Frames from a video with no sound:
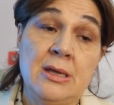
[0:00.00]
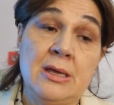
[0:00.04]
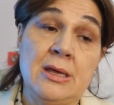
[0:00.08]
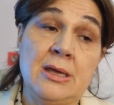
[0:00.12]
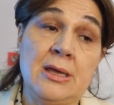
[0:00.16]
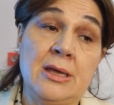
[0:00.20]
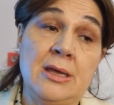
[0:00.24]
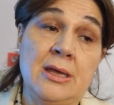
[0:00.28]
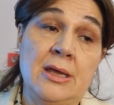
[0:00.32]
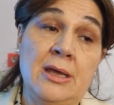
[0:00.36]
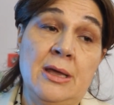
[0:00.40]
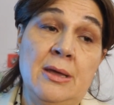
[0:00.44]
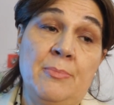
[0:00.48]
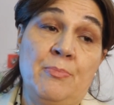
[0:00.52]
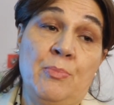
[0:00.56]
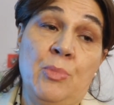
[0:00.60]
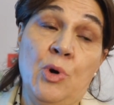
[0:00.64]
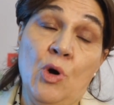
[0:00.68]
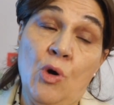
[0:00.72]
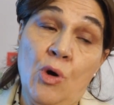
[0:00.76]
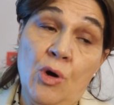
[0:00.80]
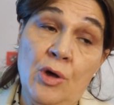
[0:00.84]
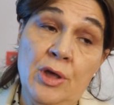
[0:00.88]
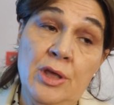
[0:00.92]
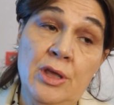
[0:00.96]
Eh,
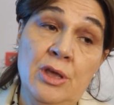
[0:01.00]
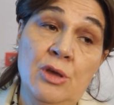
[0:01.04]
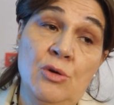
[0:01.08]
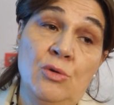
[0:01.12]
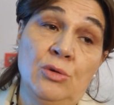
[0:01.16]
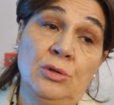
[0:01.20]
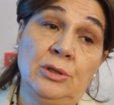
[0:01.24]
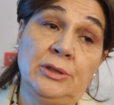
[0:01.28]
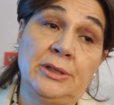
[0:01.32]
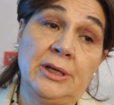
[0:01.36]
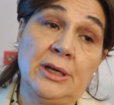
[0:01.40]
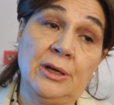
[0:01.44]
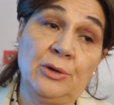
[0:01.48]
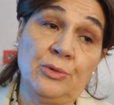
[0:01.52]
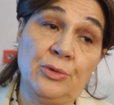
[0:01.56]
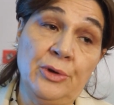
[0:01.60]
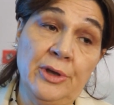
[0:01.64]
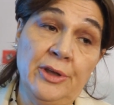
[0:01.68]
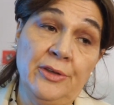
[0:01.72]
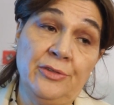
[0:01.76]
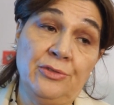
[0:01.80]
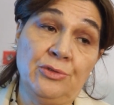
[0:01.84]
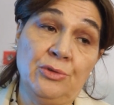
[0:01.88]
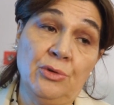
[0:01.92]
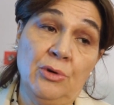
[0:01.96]
poi oltre a
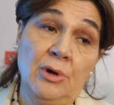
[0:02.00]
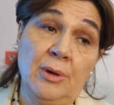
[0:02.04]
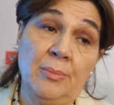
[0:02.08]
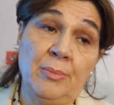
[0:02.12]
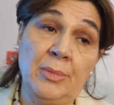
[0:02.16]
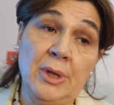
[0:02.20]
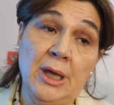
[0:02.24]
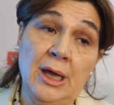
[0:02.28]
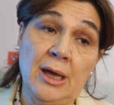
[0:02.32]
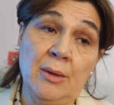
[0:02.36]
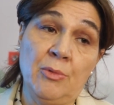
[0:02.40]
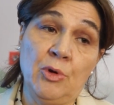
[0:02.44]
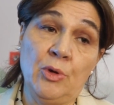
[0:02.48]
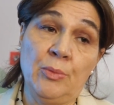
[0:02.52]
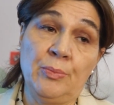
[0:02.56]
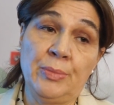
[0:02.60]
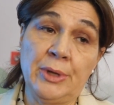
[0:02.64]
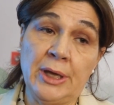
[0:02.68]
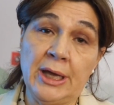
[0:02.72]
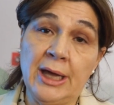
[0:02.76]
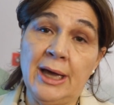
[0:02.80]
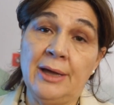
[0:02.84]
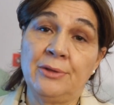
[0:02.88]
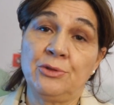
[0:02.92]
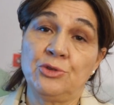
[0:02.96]
questo abbiamo
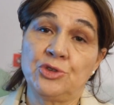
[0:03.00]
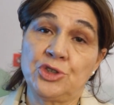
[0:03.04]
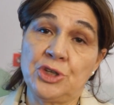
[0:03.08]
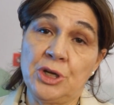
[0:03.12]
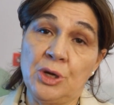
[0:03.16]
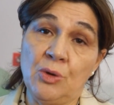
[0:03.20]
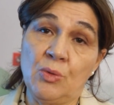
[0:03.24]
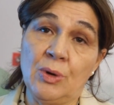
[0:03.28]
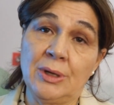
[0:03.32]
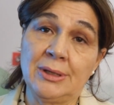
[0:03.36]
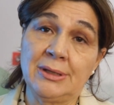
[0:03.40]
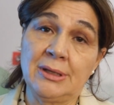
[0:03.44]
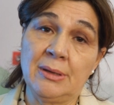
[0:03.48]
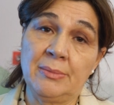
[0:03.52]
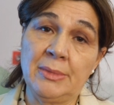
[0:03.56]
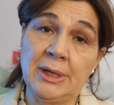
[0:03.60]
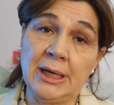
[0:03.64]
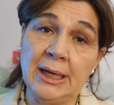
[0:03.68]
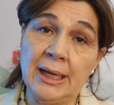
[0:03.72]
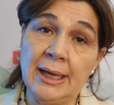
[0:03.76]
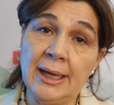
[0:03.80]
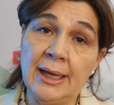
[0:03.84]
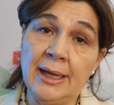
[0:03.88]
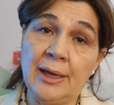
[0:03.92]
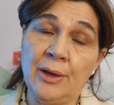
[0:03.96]
impiegato 50.000
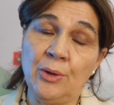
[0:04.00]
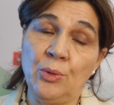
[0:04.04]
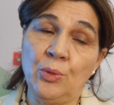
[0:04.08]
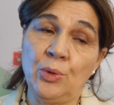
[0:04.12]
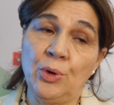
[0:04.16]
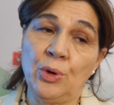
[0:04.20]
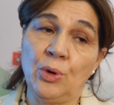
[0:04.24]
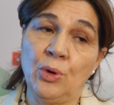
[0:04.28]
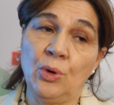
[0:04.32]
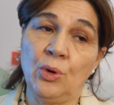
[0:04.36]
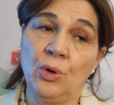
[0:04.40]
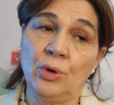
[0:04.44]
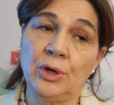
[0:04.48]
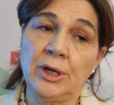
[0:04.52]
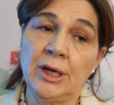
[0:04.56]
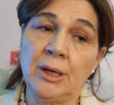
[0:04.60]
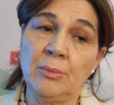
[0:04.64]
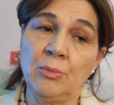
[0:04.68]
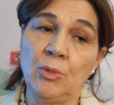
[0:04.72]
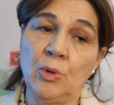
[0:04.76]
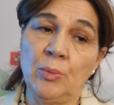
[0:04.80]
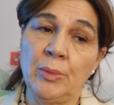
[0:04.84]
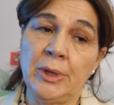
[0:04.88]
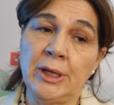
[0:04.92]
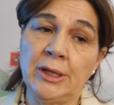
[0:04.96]
euro nel
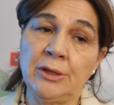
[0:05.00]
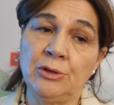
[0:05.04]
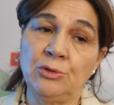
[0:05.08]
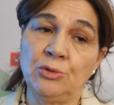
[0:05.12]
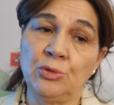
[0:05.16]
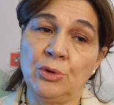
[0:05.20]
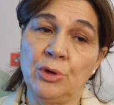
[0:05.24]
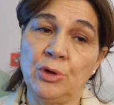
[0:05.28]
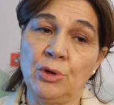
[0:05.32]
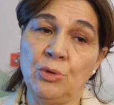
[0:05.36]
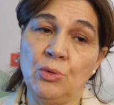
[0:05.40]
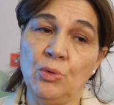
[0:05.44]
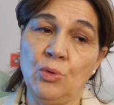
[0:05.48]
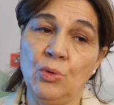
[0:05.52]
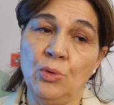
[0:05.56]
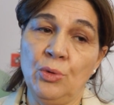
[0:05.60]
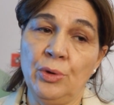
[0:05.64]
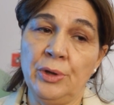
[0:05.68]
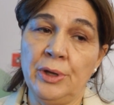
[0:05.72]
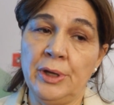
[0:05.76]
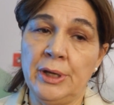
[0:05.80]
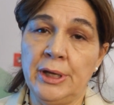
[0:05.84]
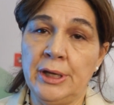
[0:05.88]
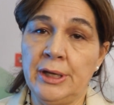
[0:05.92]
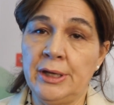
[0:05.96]
momento in
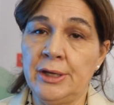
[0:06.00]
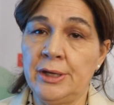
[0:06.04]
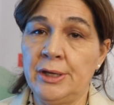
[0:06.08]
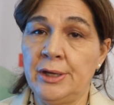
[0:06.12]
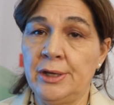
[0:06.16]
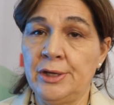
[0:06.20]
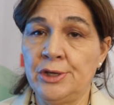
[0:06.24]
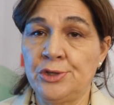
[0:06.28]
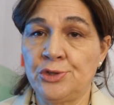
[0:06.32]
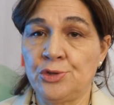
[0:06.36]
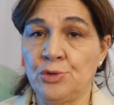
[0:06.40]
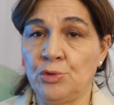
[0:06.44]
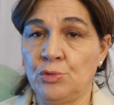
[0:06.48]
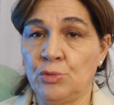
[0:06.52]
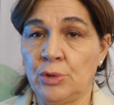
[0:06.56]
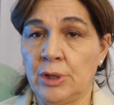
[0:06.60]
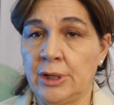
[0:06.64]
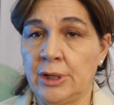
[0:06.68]
cui sono